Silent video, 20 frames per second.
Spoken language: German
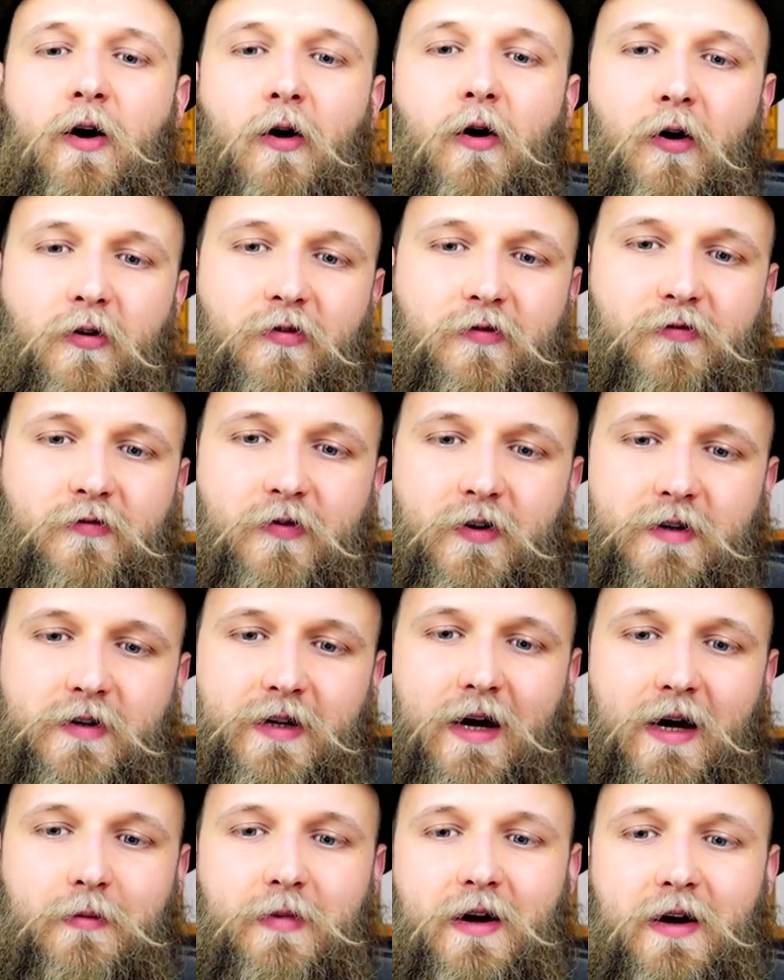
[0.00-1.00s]
Oft wird
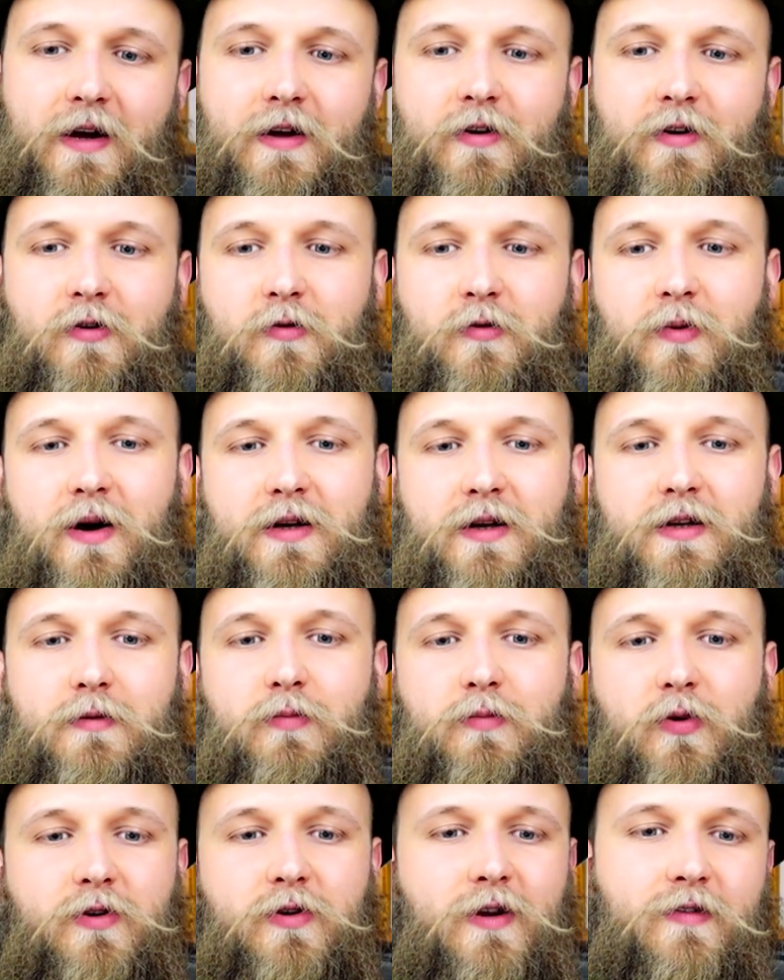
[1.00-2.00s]
dabei über die
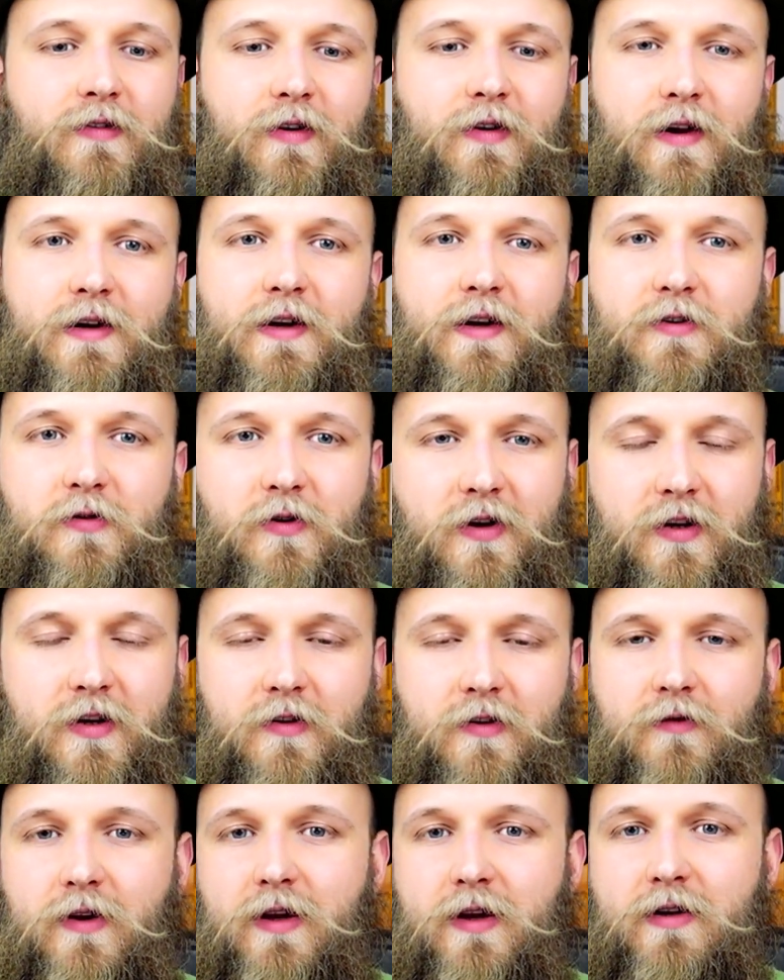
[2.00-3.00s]
potenziell
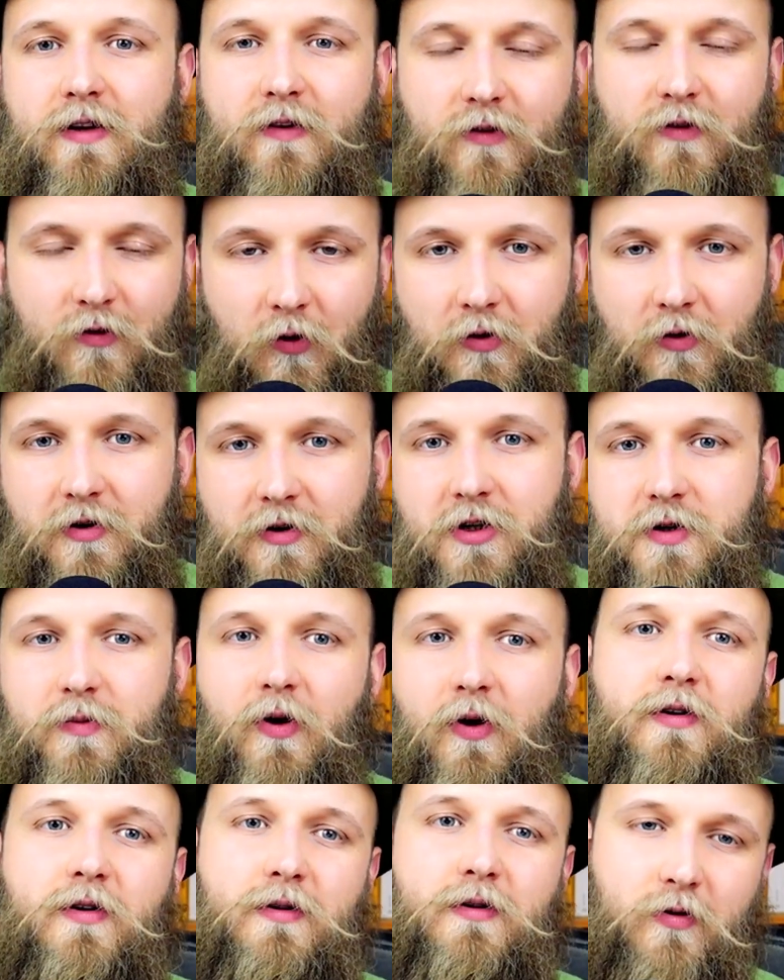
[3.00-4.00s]
natürliche Vegetation
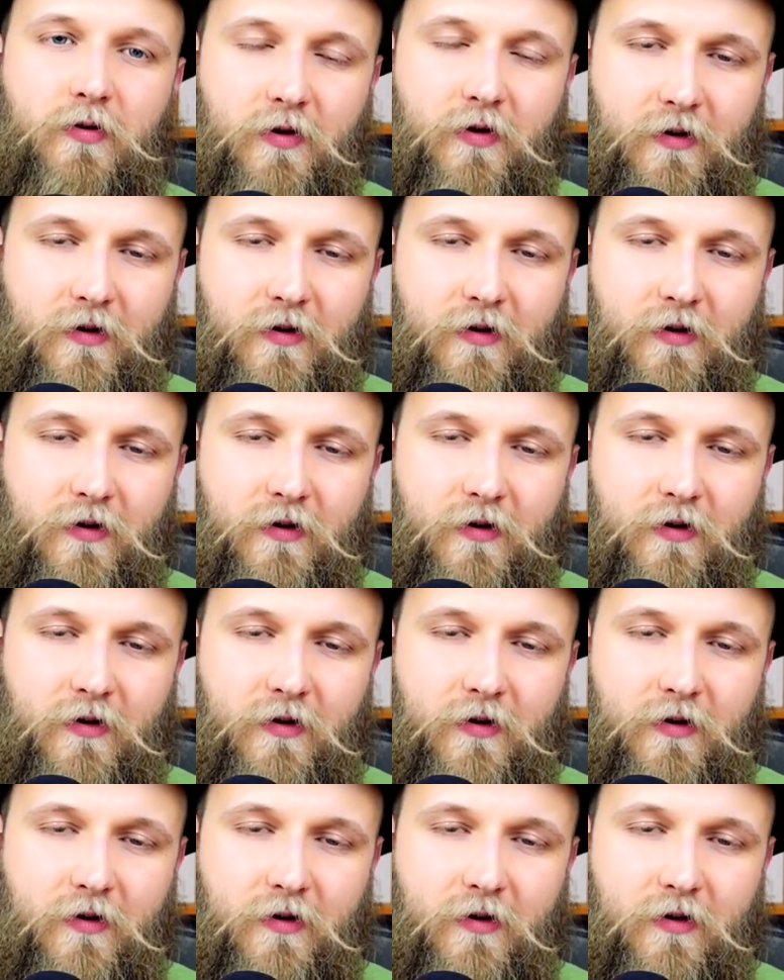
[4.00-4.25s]
gesprochen, kurz